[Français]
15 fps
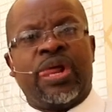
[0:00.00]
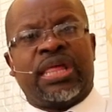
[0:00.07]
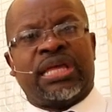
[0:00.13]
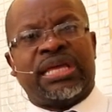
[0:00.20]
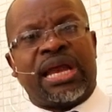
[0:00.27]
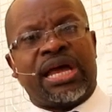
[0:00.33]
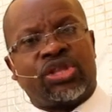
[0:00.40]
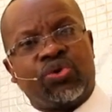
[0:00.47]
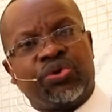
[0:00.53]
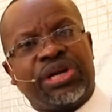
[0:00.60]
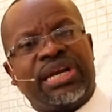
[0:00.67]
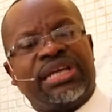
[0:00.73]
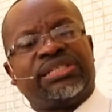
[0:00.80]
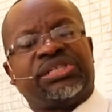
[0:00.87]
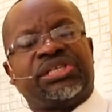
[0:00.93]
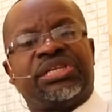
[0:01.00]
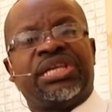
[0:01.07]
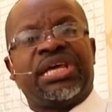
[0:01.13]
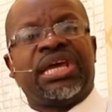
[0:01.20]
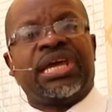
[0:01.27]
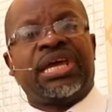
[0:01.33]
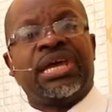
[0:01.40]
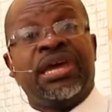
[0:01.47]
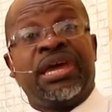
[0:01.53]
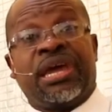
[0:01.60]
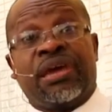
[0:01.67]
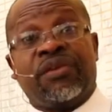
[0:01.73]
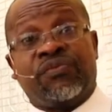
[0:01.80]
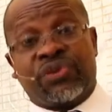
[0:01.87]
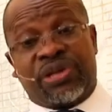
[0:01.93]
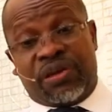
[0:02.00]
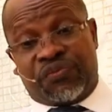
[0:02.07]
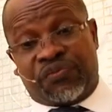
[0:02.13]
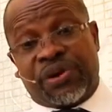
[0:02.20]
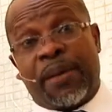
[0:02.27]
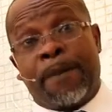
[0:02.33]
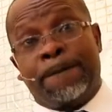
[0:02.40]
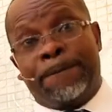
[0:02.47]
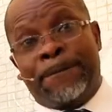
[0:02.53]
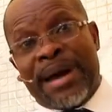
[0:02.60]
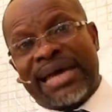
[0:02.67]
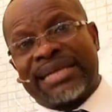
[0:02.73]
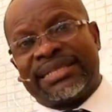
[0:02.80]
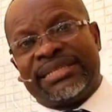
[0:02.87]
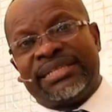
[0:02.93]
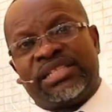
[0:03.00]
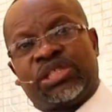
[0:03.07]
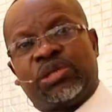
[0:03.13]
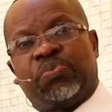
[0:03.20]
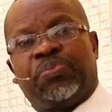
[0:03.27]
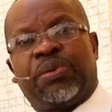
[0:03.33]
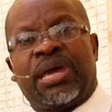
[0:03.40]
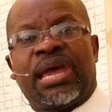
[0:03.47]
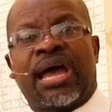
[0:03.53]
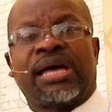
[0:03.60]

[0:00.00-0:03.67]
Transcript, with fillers: il a donné les idées et vous devrez participer